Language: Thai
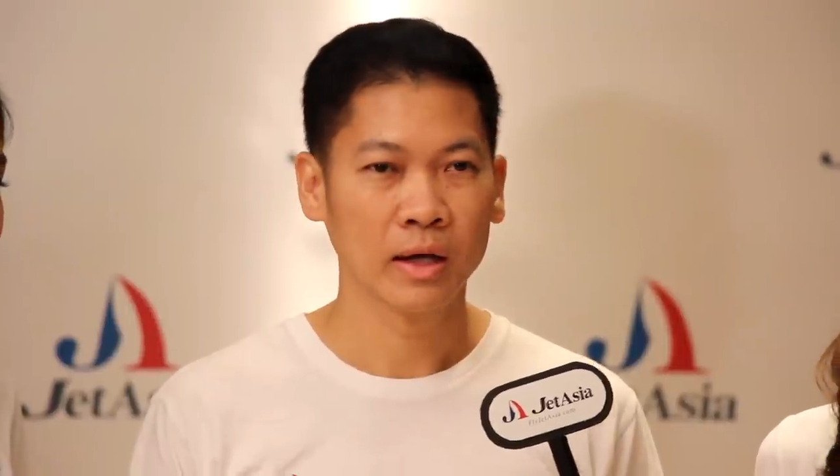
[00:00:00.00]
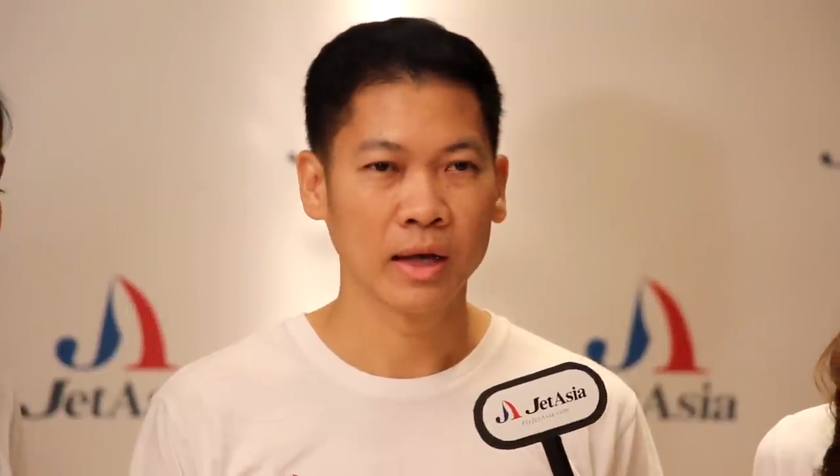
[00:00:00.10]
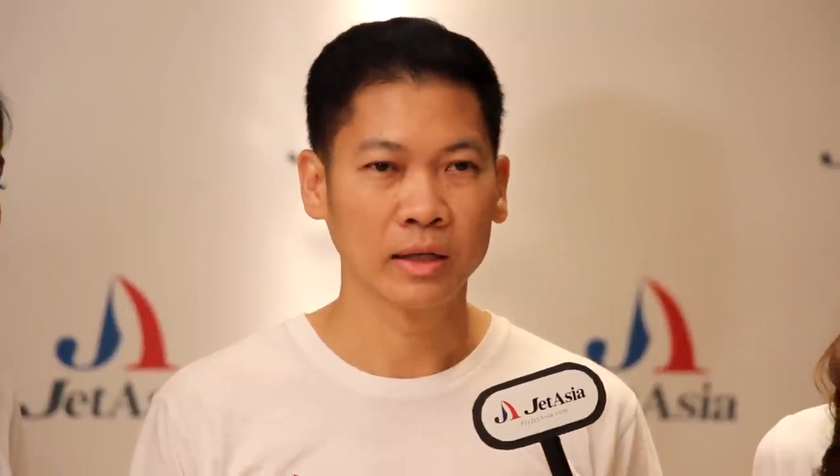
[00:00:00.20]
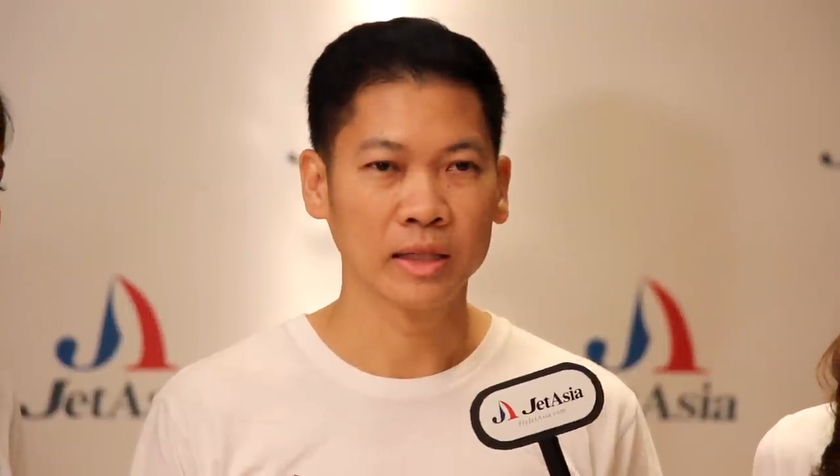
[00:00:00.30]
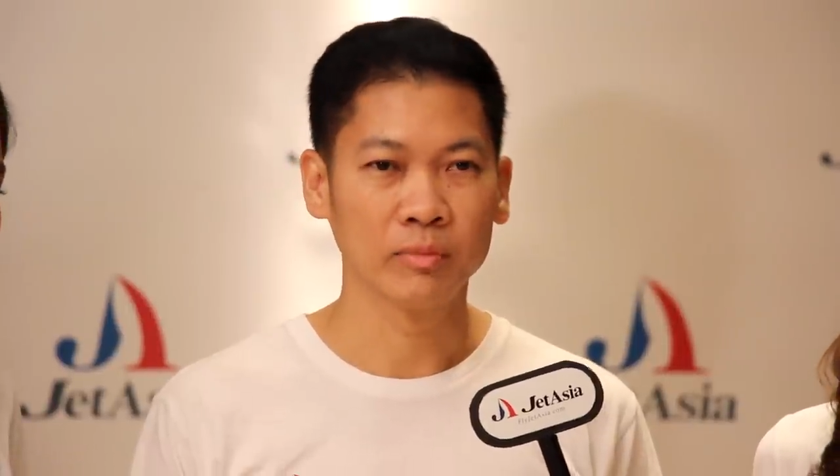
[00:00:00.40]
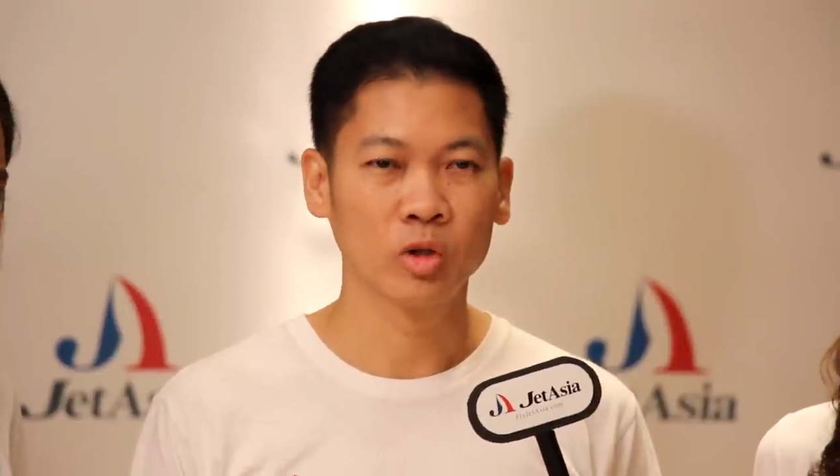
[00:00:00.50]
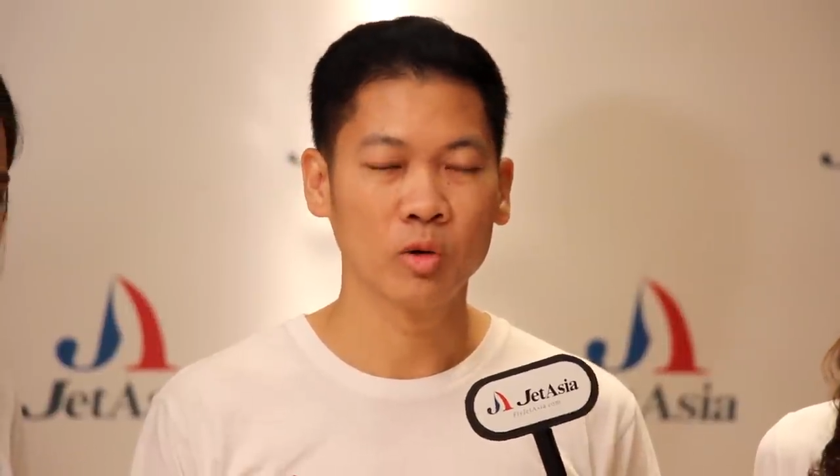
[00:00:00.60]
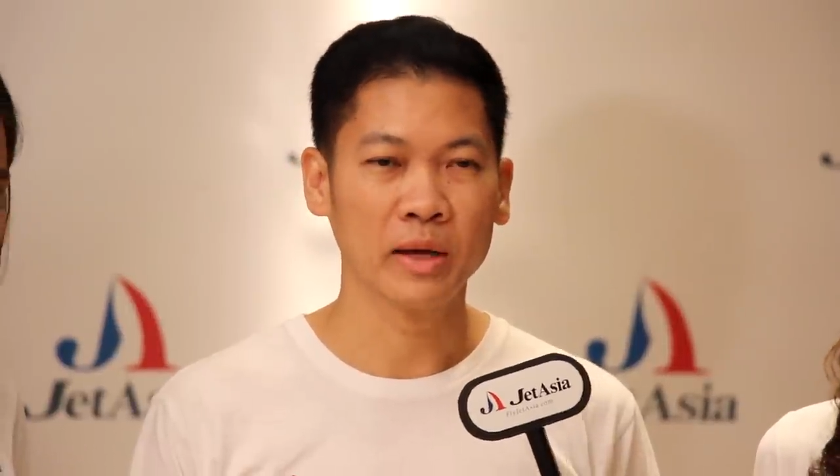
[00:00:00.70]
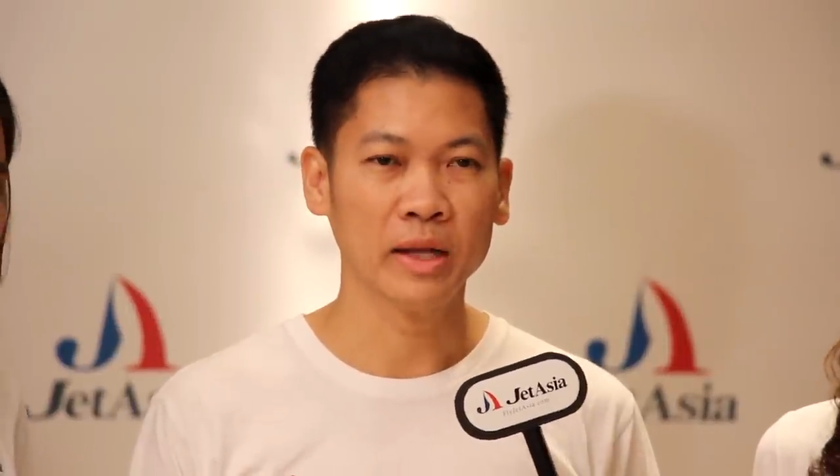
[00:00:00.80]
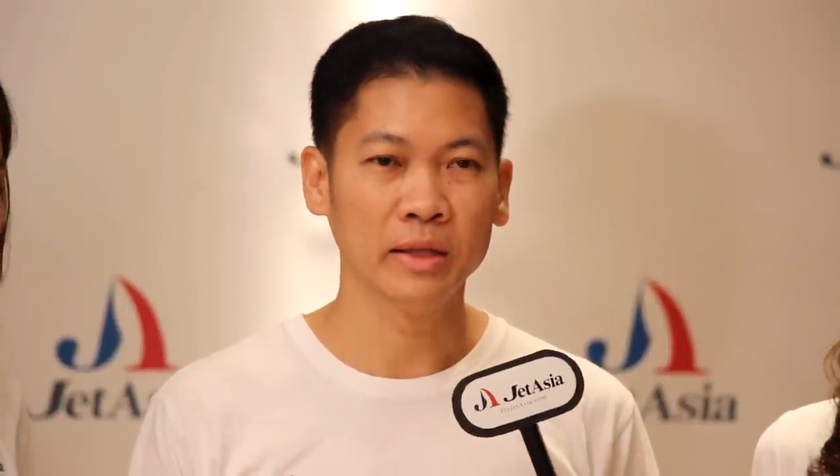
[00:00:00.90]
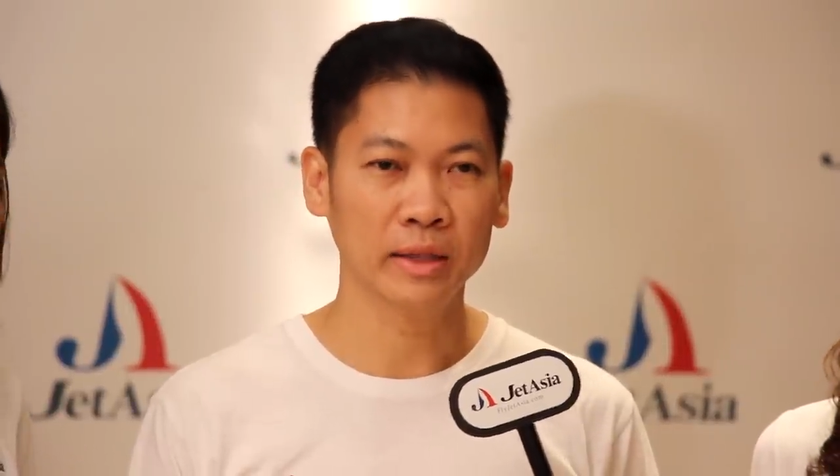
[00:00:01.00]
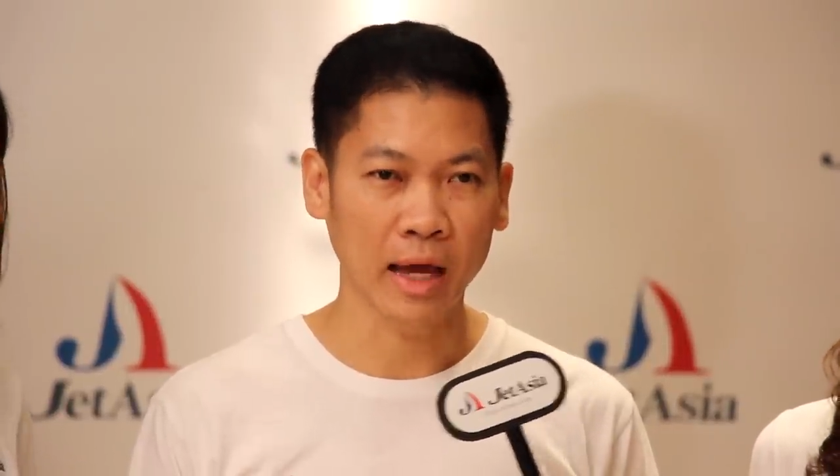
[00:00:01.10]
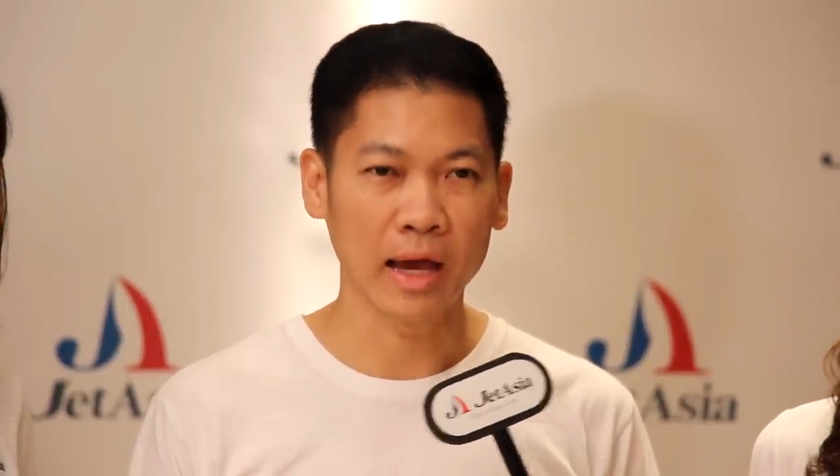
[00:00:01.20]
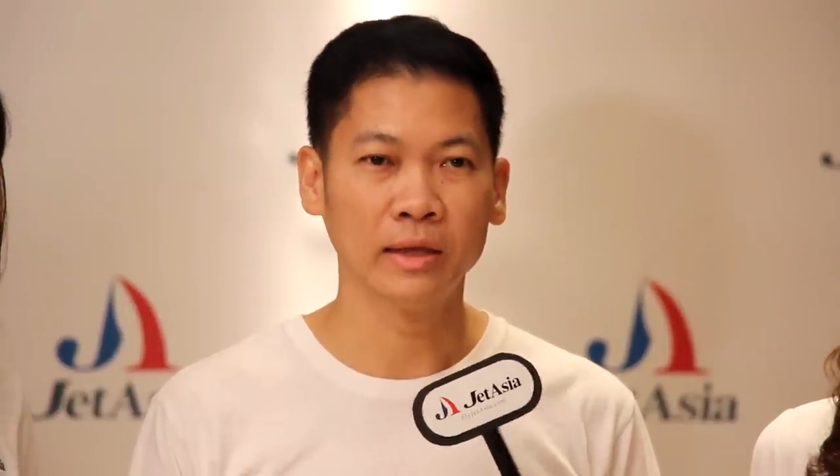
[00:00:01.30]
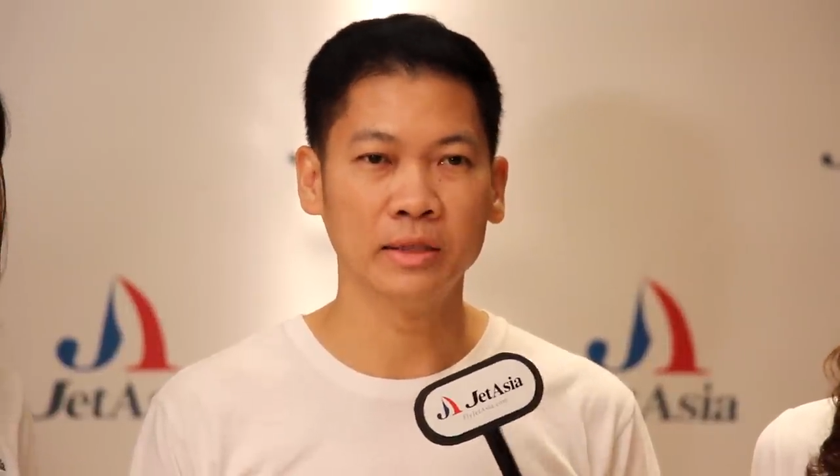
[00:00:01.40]
กำลังเติบโตไปในทิศ
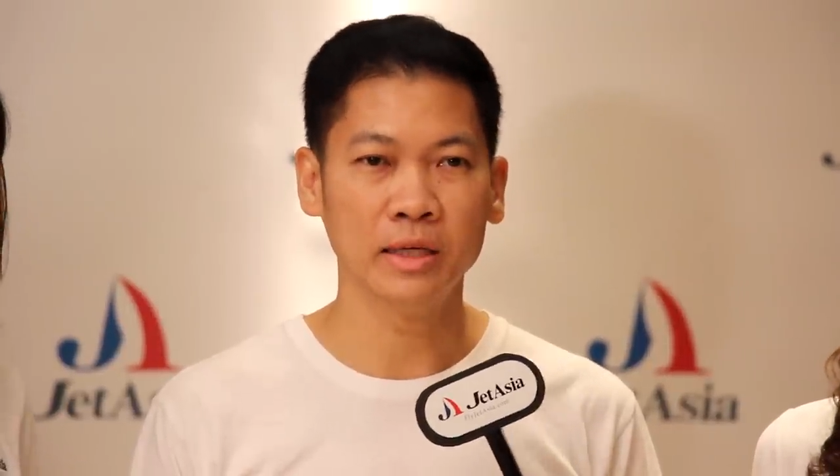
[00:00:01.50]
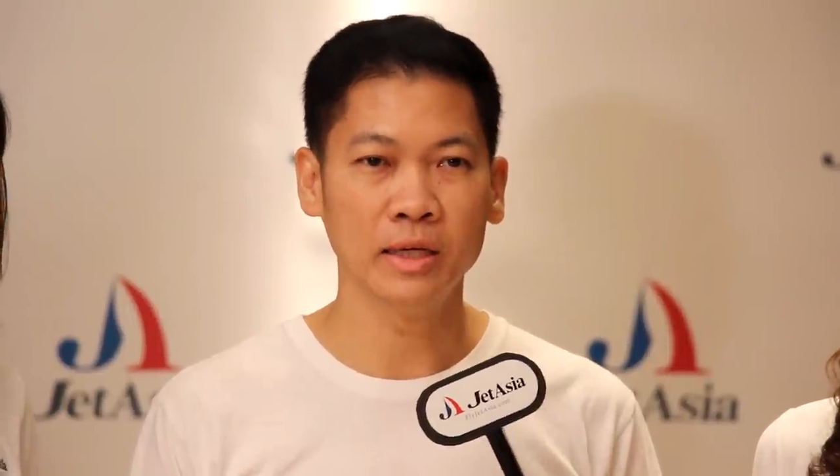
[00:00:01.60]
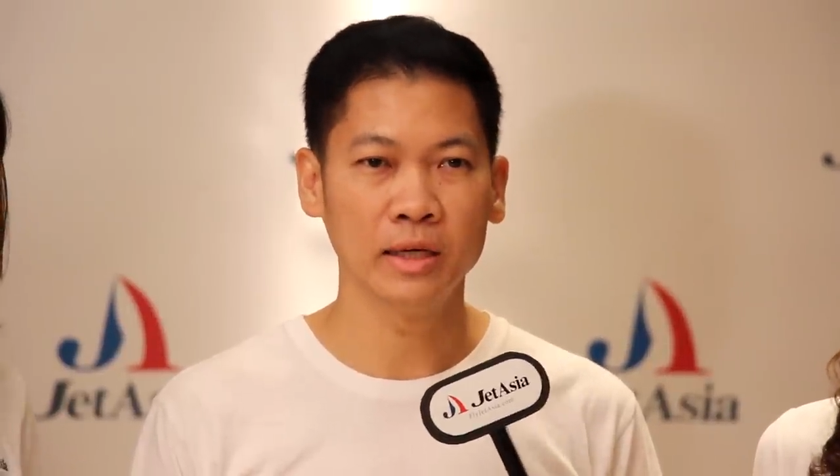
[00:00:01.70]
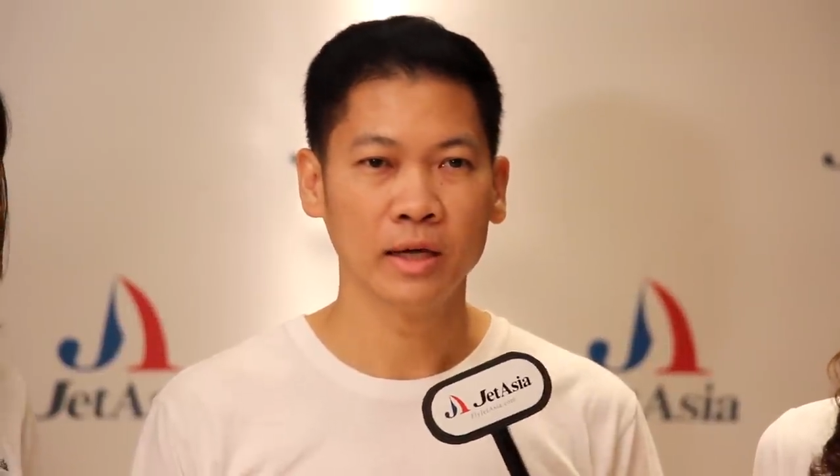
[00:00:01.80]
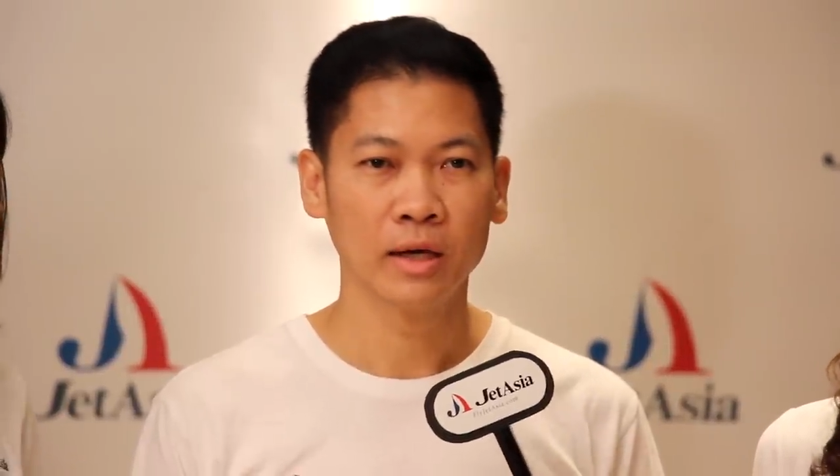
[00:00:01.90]
ทางที่